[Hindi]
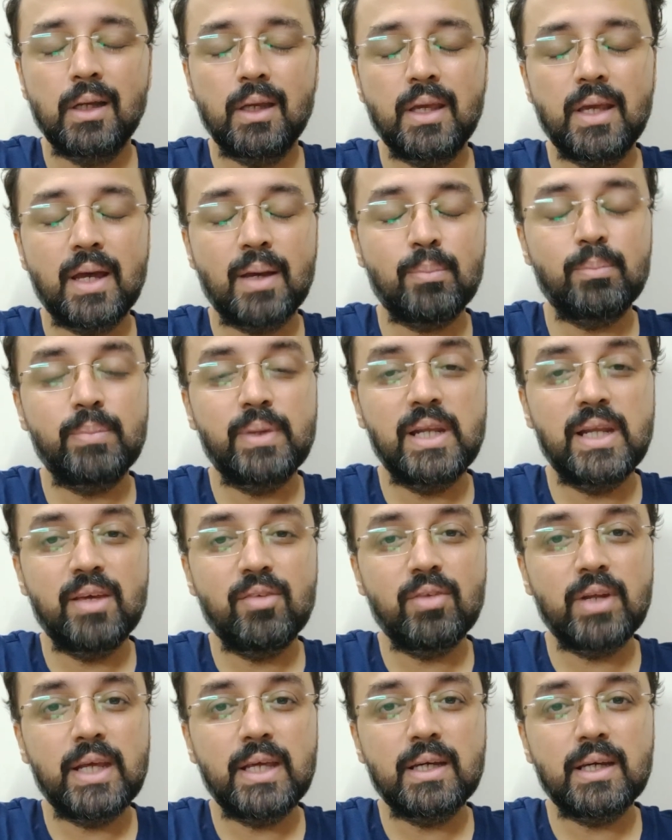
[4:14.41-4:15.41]
कि आप
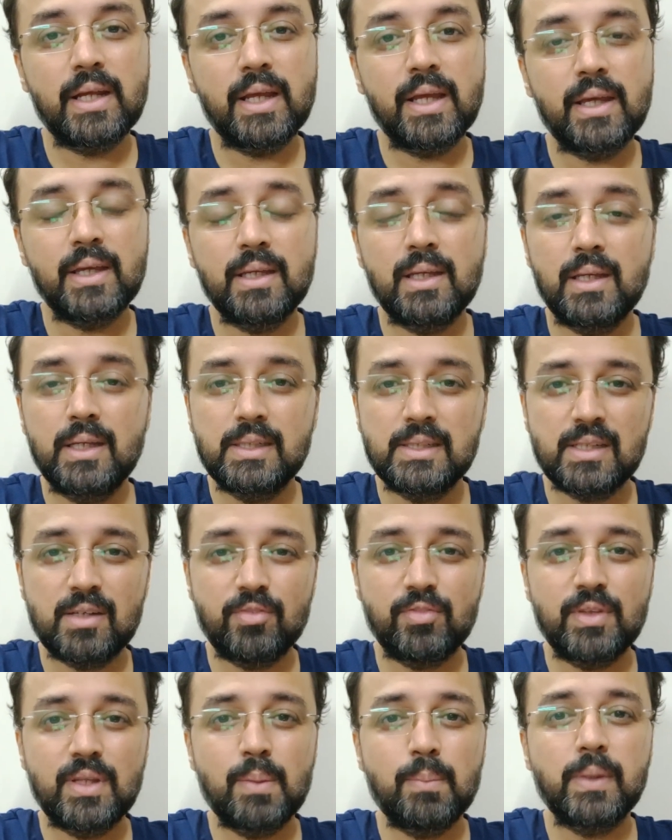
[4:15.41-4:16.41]
बिलीव नहीं करेंगे इस
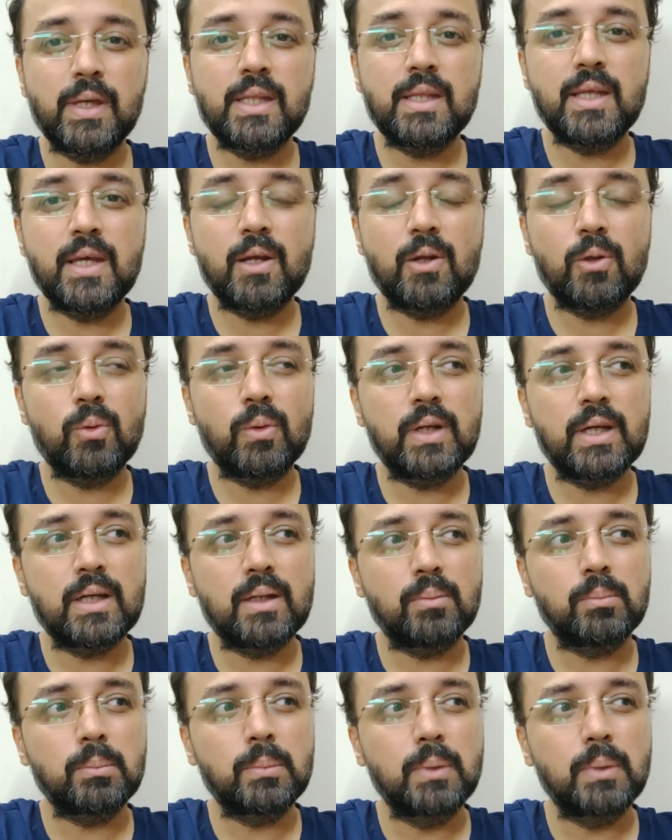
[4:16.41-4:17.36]
हफ्ते में ही देख लो ना